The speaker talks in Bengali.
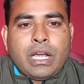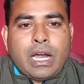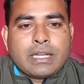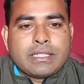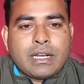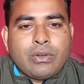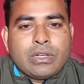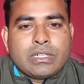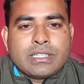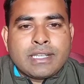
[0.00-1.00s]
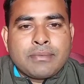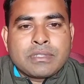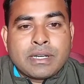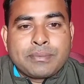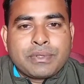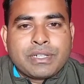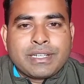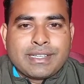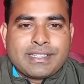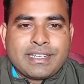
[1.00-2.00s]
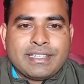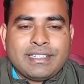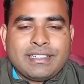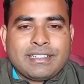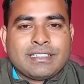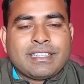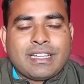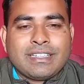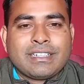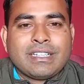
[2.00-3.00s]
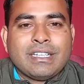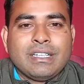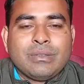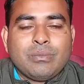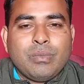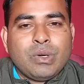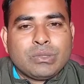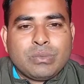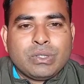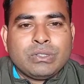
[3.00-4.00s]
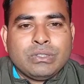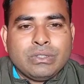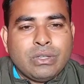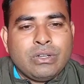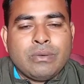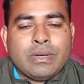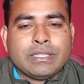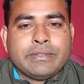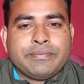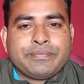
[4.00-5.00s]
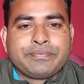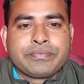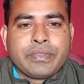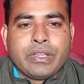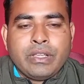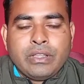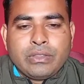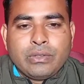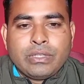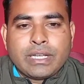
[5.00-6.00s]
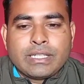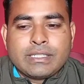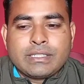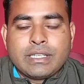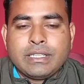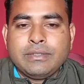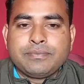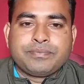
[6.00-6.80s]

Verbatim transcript: আর যারা অলরেডি সাবস্ক্রাইব করে রেখেছেন তাদেরকে বহুত বহুত ধন্যবাদ তো দেখাচ্ছে সেই